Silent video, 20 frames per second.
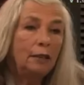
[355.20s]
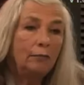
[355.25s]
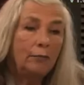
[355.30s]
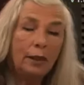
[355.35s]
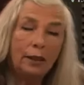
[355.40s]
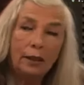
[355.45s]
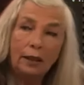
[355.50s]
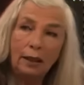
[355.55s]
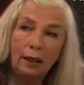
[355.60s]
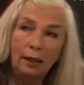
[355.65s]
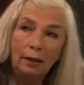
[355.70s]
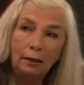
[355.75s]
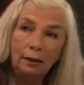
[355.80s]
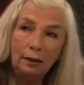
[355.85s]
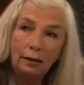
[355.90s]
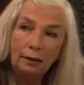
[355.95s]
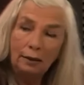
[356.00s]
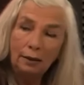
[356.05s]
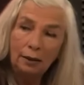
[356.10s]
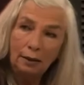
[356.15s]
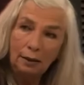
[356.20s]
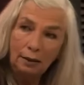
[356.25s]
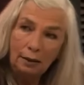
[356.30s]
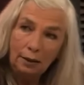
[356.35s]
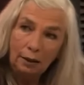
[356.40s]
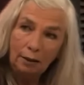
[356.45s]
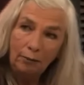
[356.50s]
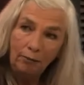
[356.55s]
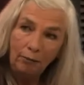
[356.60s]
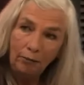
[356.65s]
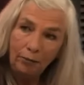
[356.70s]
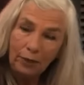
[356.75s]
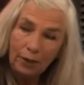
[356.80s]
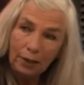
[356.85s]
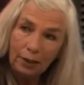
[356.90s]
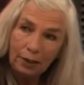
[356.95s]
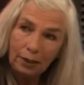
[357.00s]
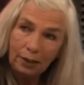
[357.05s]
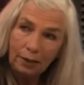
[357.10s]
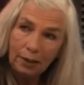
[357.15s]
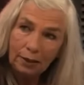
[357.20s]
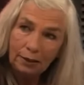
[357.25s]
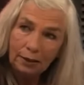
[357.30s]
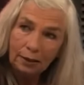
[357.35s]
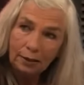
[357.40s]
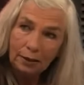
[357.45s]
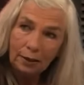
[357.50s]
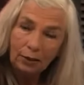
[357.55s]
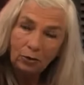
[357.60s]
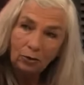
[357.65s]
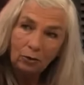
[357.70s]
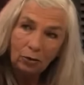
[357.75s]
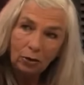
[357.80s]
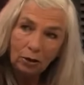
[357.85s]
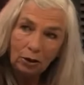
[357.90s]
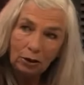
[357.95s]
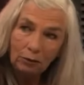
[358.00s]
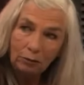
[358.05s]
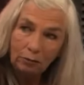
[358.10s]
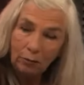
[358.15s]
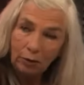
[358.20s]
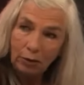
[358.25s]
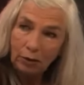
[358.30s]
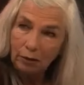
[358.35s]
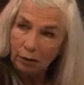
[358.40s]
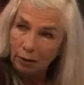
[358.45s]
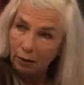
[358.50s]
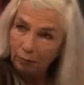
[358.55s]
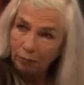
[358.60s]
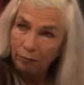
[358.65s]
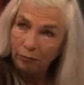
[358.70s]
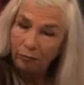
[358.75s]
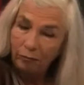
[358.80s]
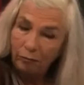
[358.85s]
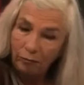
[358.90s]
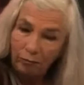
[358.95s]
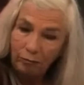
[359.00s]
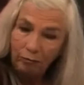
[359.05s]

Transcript: weil die Amerikaner de, dem, de, den Tesla-Technologien im